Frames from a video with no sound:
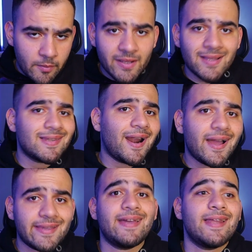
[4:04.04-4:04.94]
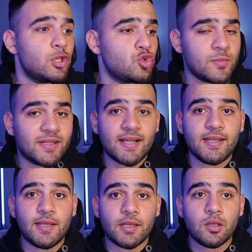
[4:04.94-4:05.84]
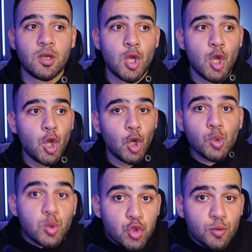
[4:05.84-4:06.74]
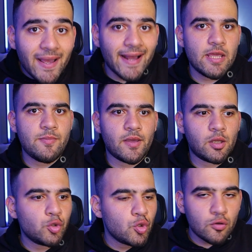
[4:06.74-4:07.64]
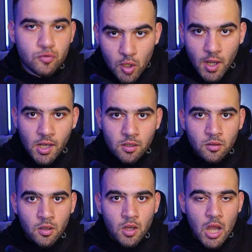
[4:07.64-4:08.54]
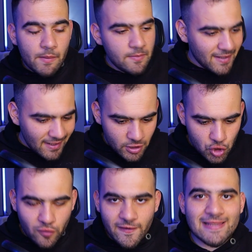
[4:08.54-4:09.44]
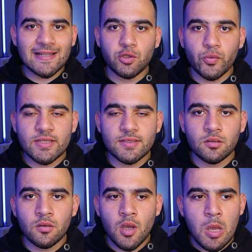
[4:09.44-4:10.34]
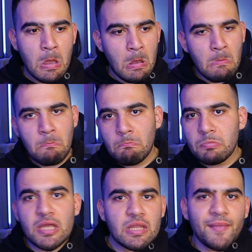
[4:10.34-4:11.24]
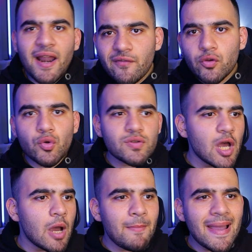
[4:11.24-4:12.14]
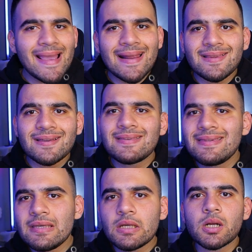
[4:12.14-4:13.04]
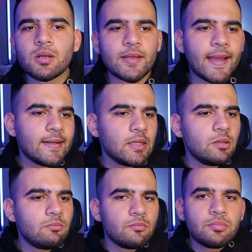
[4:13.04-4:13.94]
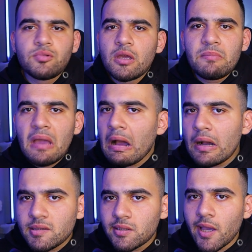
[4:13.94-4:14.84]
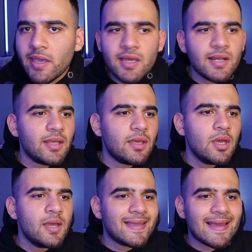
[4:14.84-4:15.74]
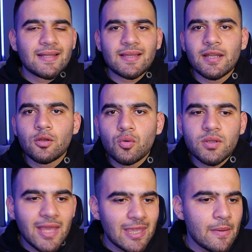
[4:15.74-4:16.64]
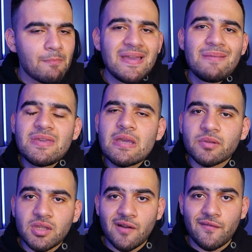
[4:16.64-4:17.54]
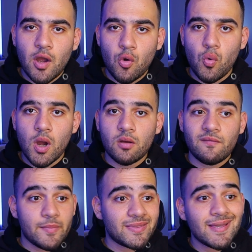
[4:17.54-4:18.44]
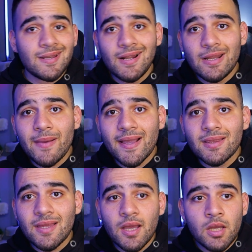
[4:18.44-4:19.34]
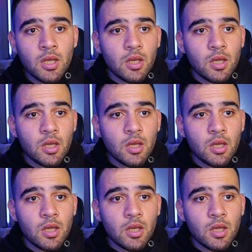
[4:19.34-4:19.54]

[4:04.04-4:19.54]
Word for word: عمل كنت رح احكي عن هي الجمله تحديدا جمله غريبه لانه يوزوها قبل ما نحن نشوف هذا التويست كنا بنعرف انه جوزها ما كانت كتير يعني بتحمي عائلتها هي اللي كانت خلينا نقول دائما محميه من طرف اخوها فبالتالي احنا ما كنا